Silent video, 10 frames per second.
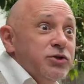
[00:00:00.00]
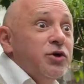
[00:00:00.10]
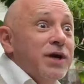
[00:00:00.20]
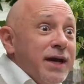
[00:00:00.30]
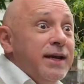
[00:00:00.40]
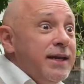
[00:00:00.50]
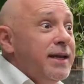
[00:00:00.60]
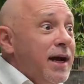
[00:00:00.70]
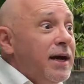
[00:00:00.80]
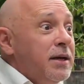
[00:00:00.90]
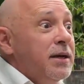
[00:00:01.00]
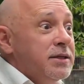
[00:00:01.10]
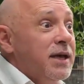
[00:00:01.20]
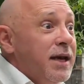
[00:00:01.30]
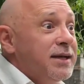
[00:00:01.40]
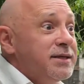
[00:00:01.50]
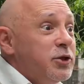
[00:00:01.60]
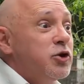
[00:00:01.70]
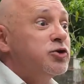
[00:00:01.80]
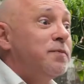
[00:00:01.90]
yo quería ser
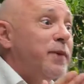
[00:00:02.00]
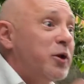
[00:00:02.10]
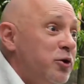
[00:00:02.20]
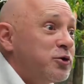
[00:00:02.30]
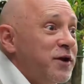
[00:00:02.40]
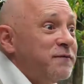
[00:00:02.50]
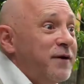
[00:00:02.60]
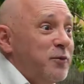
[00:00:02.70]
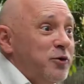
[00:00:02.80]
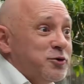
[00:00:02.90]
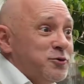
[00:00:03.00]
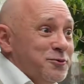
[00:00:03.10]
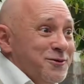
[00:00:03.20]
exitoso pero no ser famoso